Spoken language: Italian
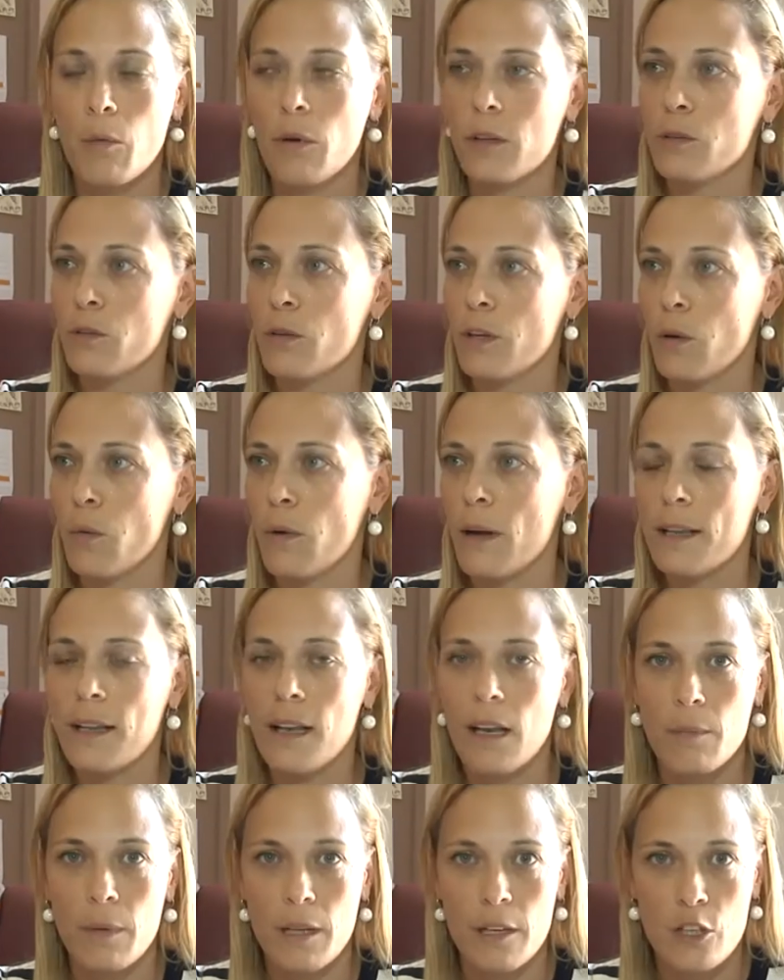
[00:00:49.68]
quanto
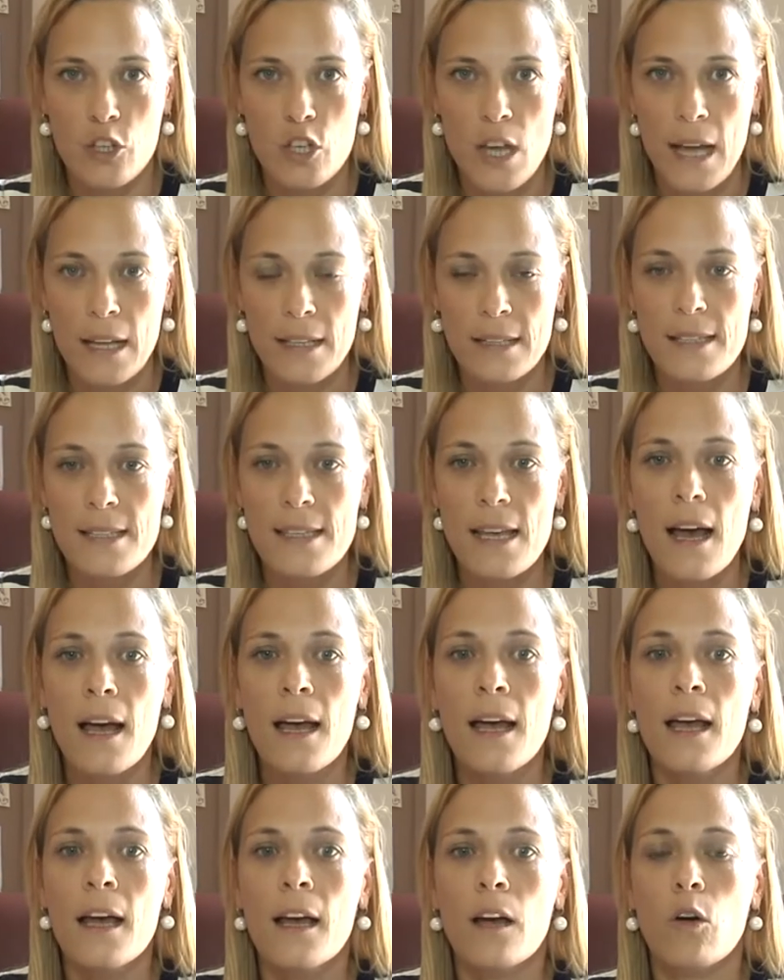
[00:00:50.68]
riguarda l'emergenza,
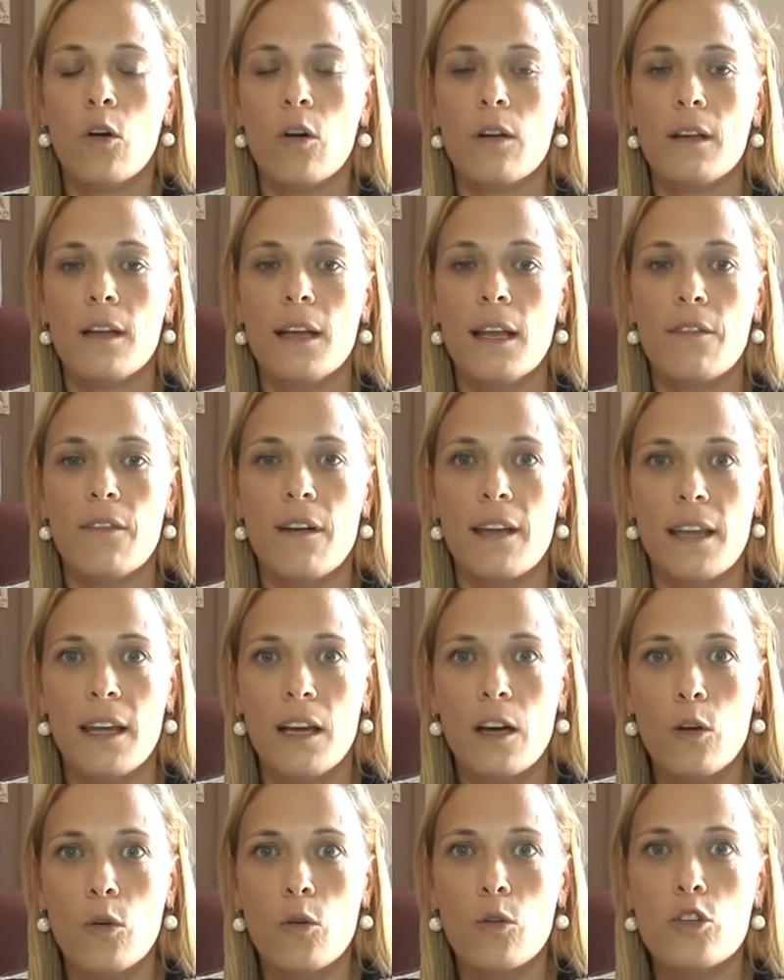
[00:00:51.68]
con le
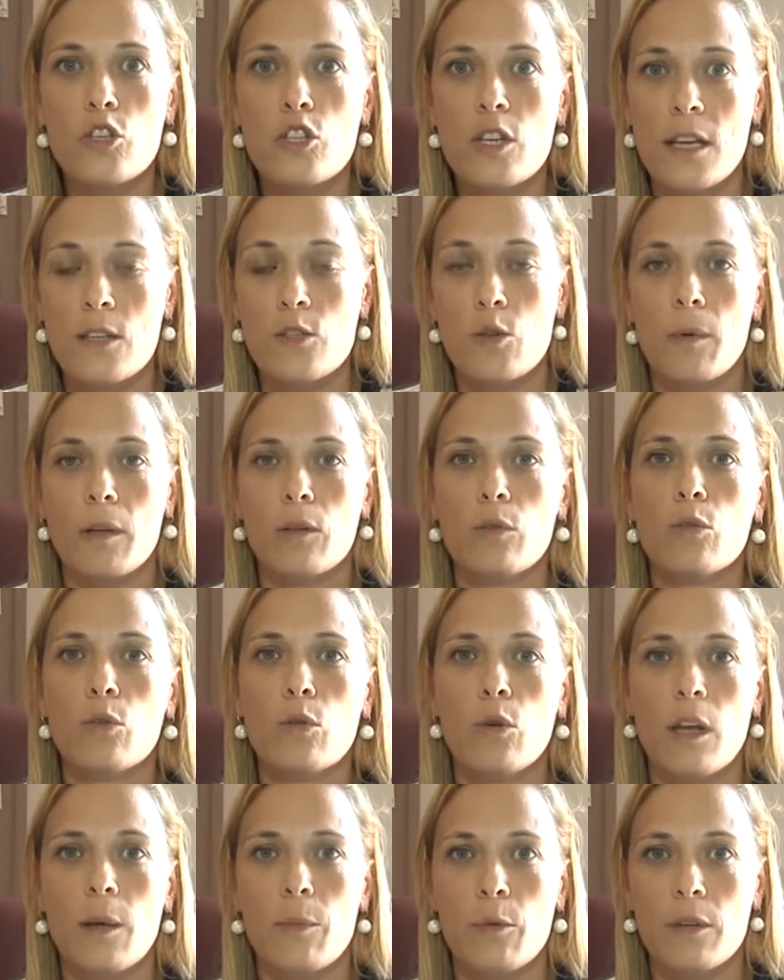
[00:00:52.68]
varie croci e
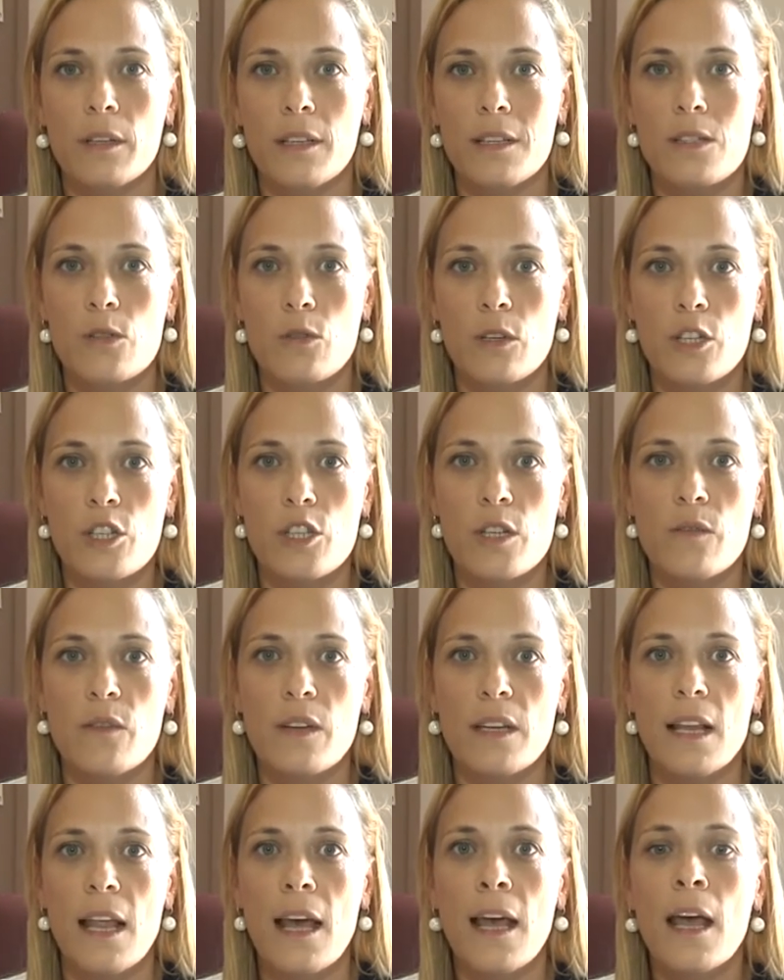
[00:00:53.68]
soprattutto con la protezione
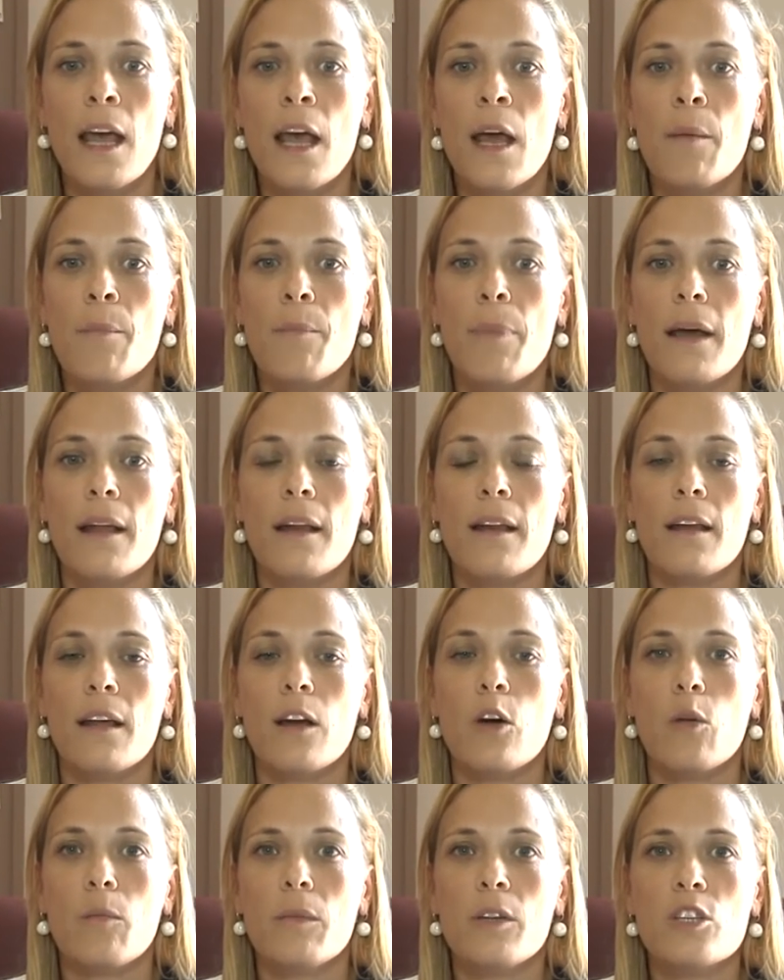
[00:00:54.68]
civile,
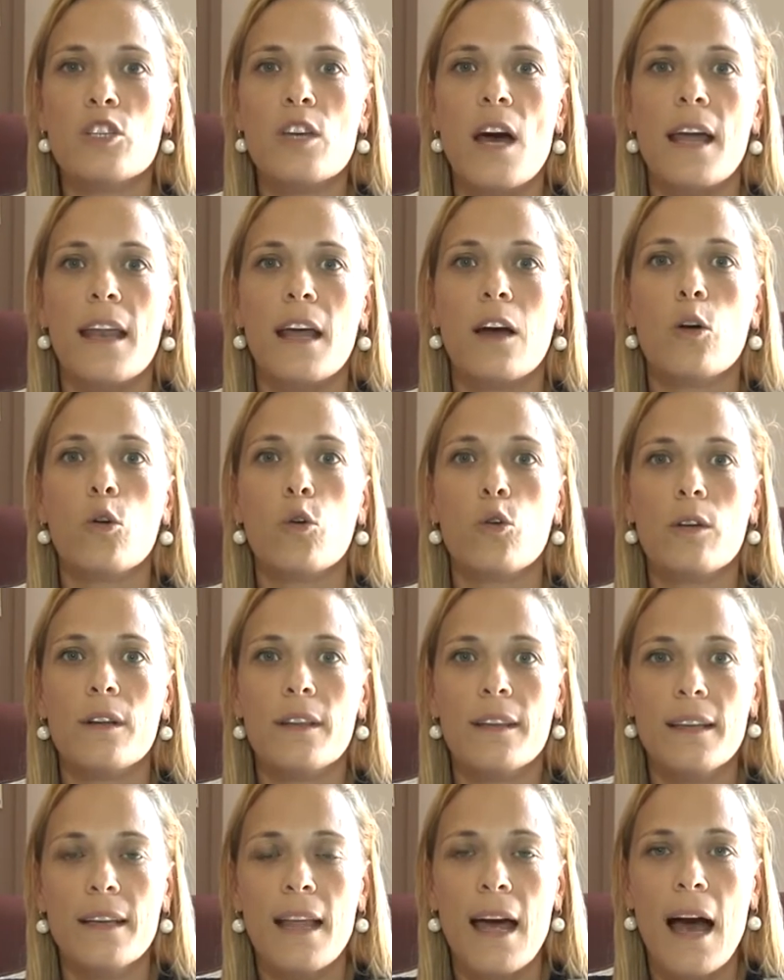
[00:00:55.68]
per cominciare a
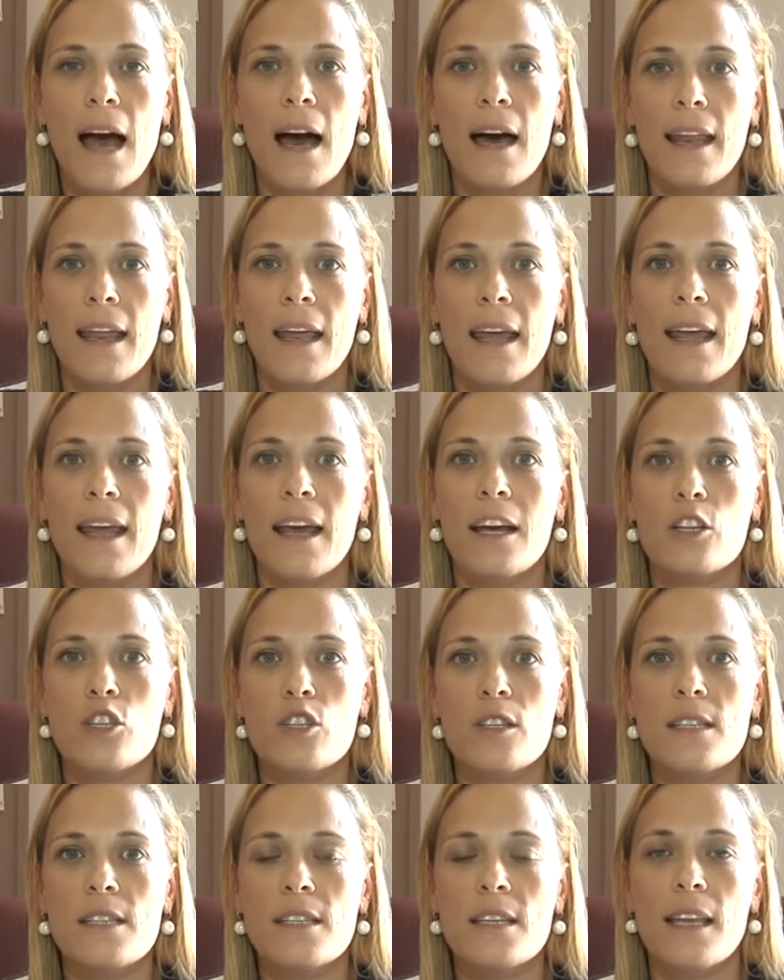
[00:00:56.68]
coordinare e a
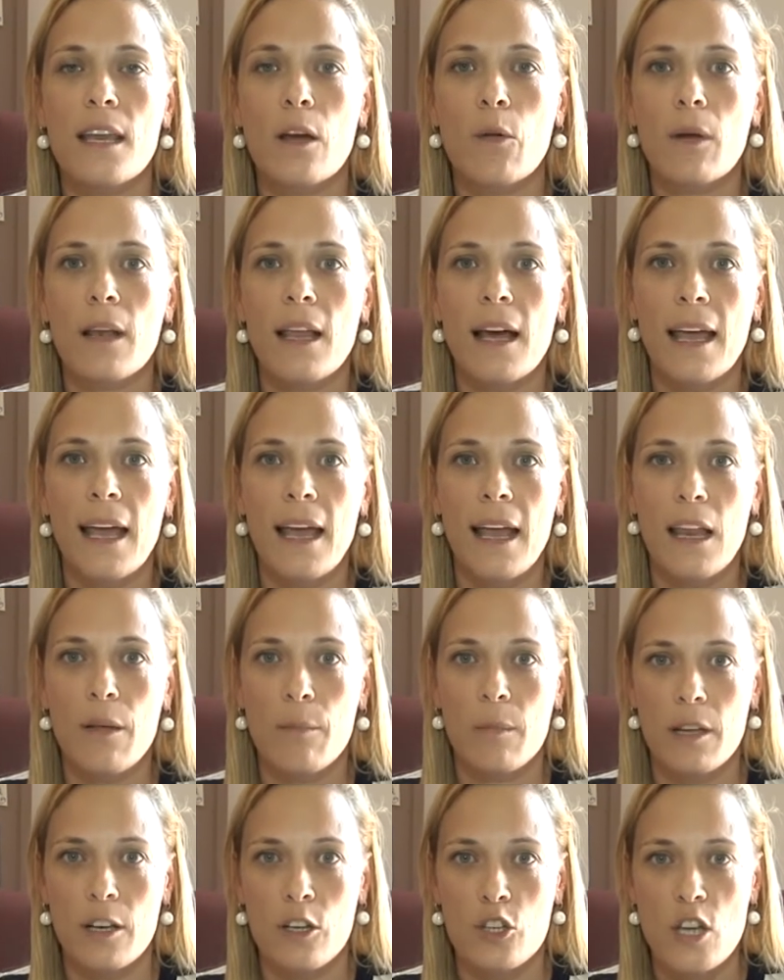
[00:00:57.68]
gestire quella che è
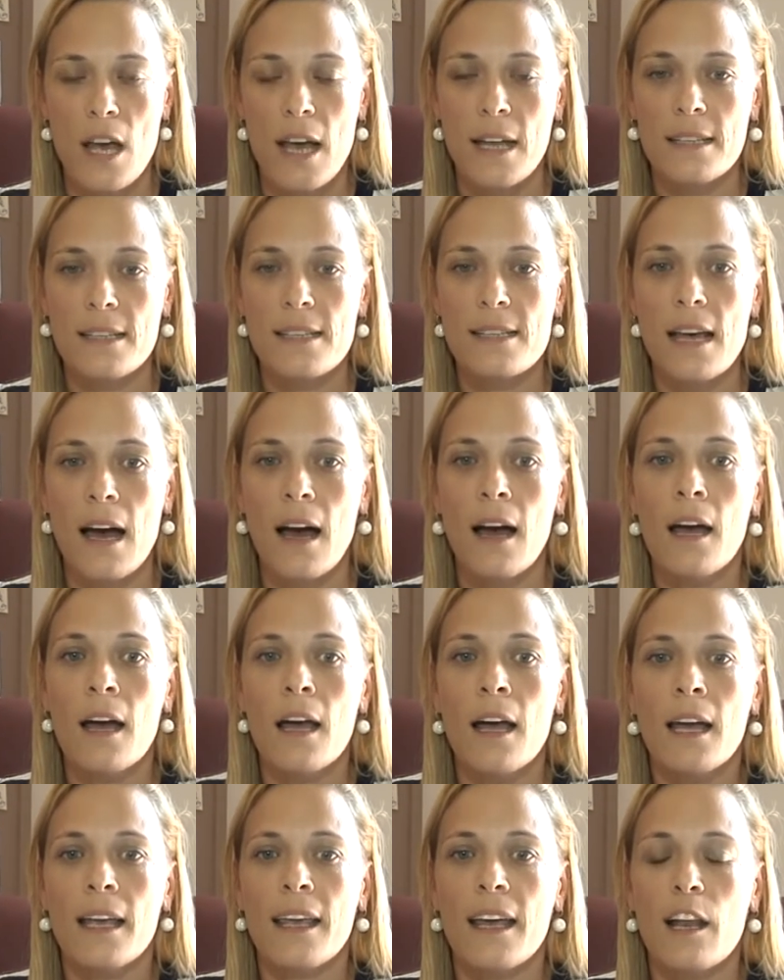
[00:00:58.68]
l'emergenza.
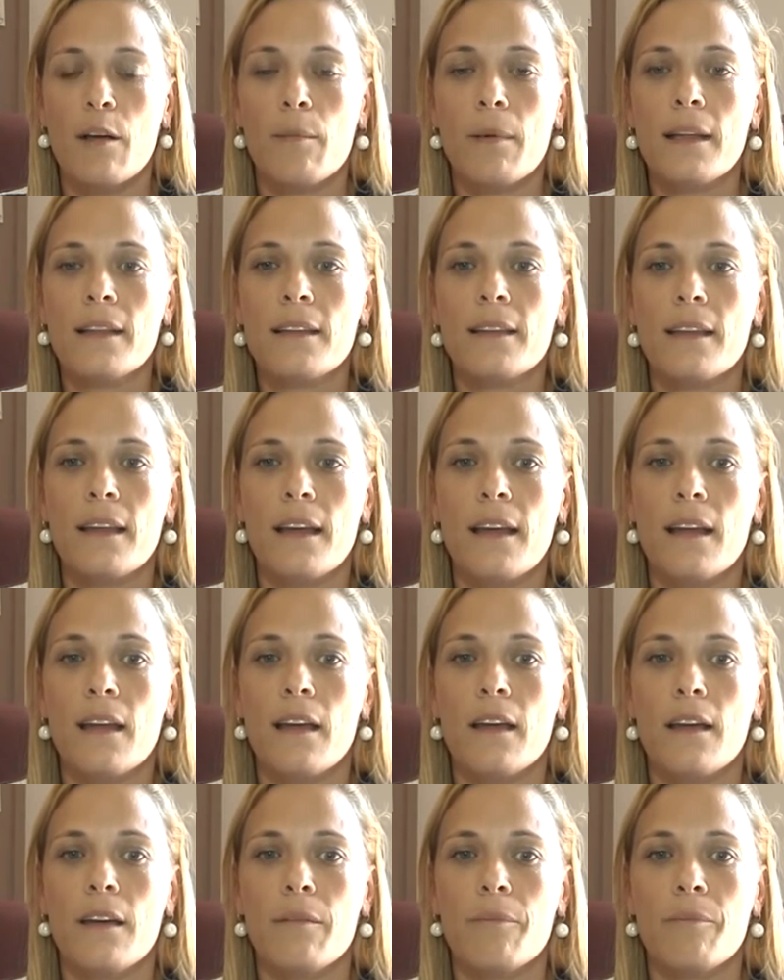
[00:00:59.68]
Chiaramente
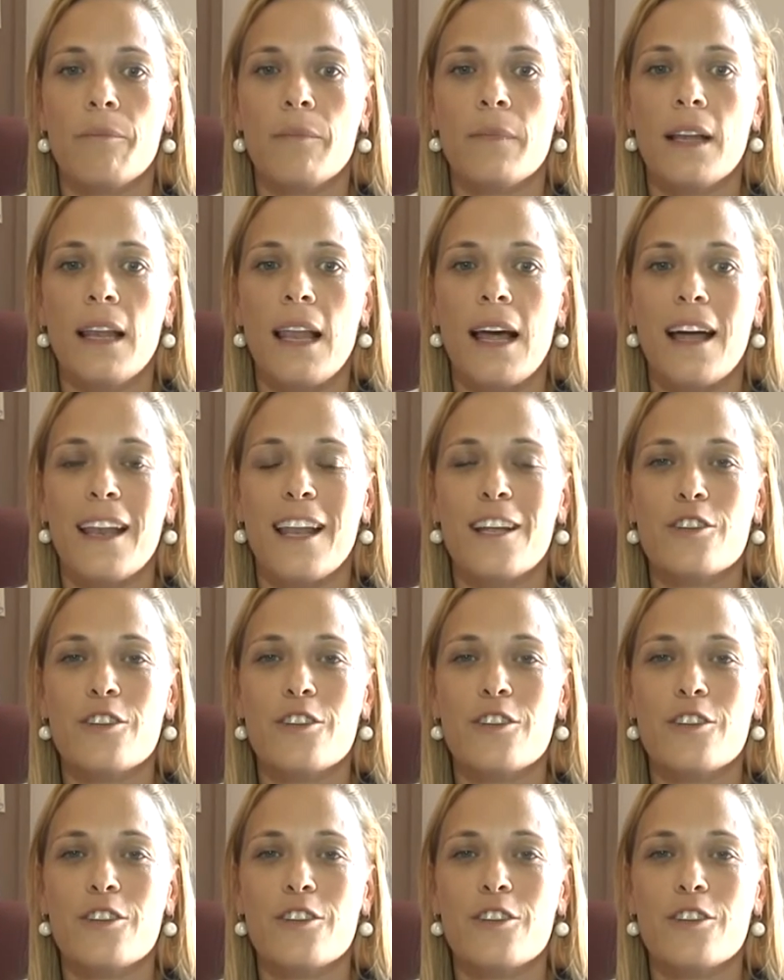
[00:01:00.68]
ehm, la, la